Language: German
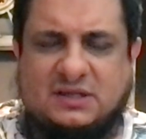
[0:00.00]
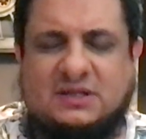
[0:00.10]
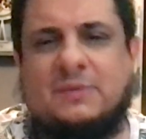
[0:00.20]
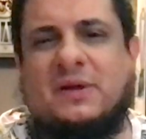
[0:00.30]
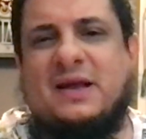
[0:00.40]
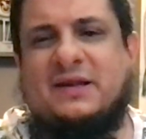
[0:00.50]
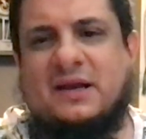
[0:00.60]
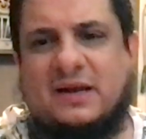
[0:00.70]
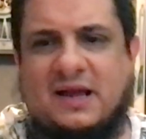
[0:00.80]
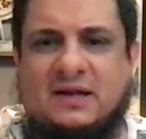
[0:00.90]
es gibt einige
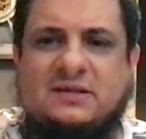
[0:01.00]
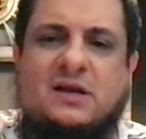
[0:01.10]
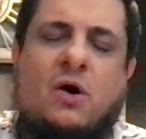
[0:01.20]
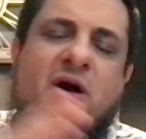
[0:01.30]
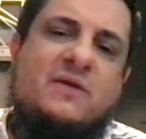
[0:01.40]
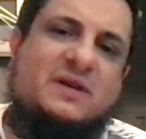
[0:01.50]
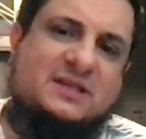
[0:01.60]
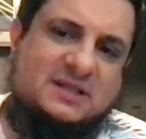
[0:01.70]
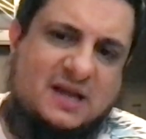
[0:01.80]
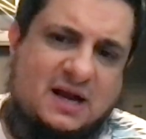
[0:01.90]
Gelehrten, die auch irgendwas
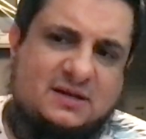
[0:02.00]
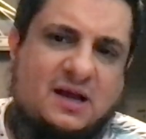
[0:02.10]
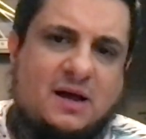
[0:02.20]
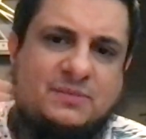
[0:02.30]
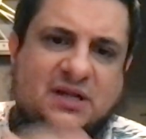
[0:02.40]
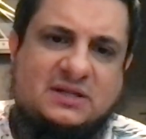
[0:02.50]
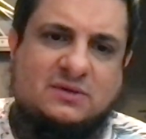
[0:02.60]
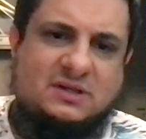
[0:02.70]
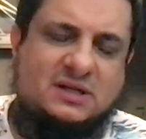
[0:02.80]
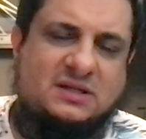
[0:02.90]
gesagt haben, dies und
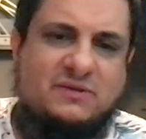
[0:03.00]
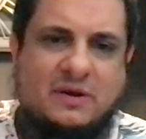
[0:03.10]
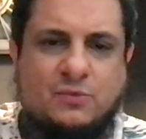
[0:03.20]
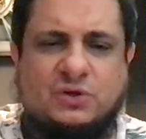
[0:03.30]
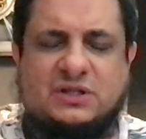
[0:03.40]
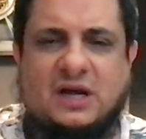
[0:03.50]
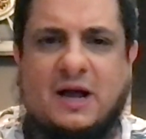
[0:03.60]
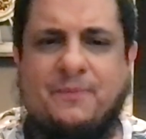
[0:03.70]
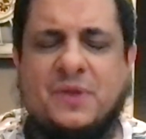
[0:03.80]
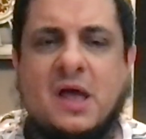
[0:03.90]
das, die vermutet
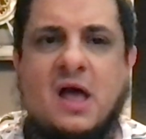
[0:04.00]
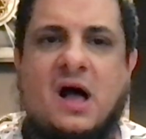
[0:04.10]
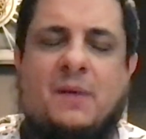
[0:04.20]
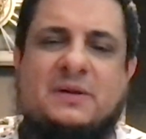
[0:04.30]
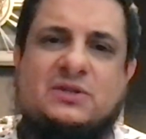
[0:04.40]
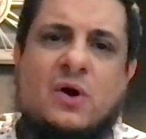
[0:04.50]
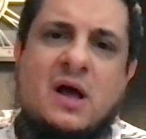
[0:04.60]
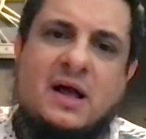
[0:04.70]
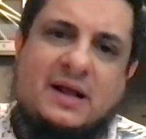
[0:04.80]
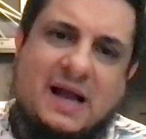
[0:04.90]
haben, aber so
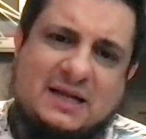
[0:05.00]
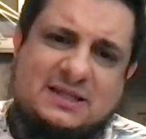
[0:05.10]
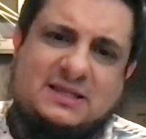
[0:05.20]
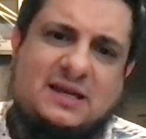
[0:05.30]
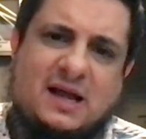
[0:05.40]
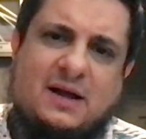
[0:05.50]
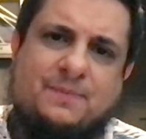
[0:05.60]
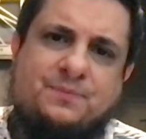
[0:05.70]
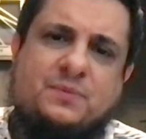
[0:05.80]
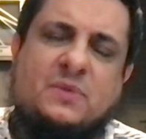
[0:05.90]
ganz klar
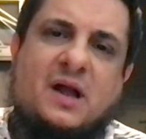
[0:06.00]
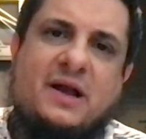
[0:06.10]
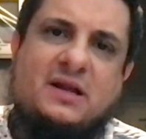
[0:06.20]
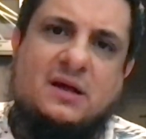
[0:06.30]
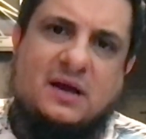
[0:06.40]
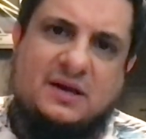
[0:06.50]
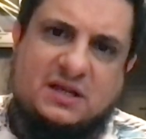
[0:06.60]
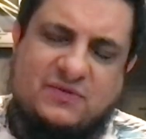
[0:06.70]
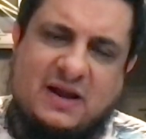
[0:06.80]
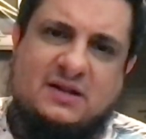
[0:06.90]
eine, eine
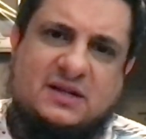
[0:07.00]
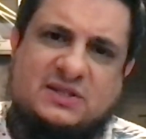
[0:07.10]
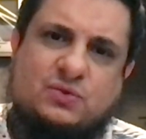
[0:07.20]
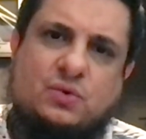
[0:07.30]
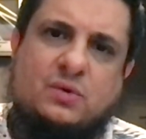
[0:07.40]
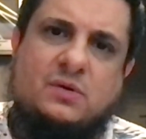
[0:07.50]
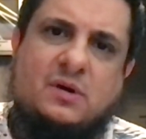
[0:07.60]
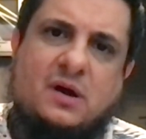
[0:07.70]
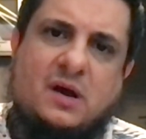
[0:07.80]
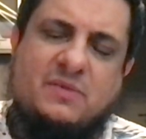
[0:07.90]
Quelle dazu,
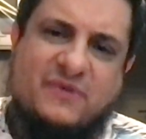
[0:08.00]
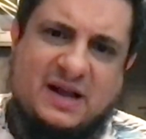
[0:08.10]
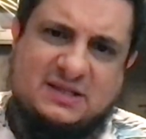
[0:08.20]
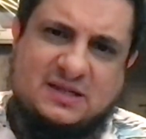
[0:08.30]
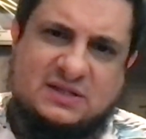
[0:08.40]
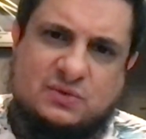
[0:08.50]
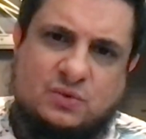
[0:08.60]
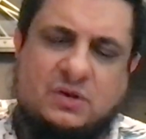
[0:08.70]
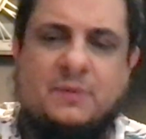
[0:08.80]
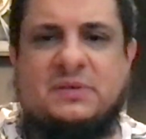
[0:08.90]
ein Beweis dazu,
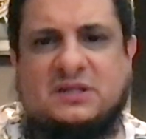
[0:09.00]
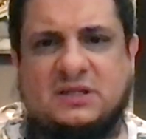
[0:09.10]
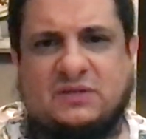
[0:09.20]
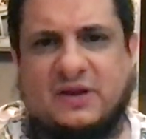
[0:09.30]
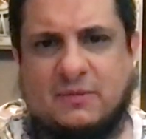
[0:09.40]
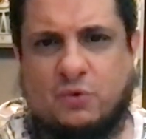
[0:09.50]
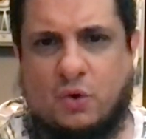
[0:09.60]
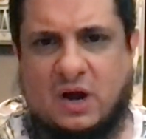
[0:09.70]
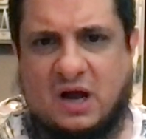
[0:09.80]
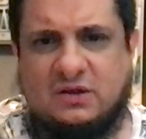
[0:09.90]
gibt es nicht weder im
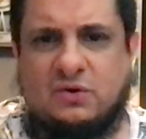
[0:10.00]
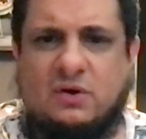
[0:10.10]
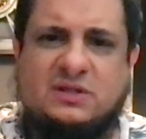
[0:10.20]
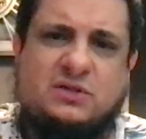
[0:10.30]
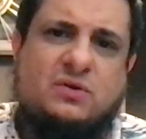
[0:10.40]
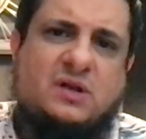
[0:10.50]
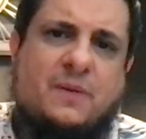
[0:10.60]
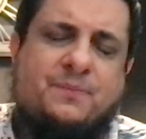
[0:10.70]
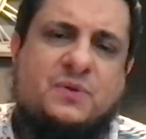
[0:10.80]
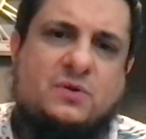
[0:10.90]
Koran noch in Sunna,
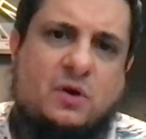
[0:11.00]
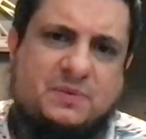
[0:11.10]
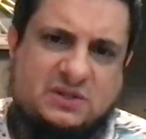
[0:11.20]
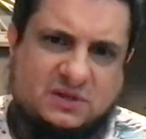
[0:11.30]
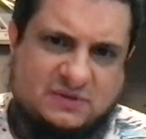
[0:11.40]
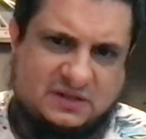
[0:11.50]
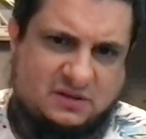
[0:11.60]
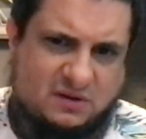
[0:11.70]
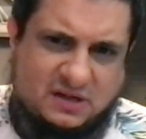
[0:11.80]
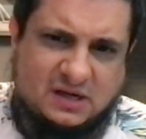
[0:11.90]
noch beziehungsweise
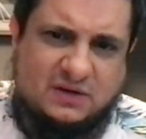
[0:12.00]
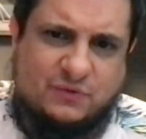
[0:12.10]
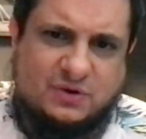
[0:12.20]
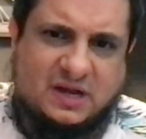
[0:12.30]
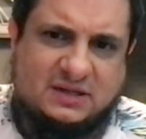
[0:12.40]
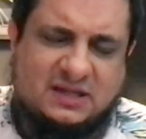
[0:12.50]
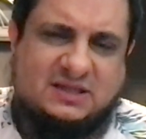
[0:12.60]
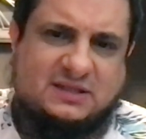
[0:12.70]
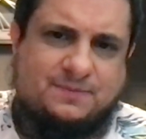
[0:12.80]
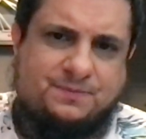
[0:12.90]
noch irgendwo in Hadith.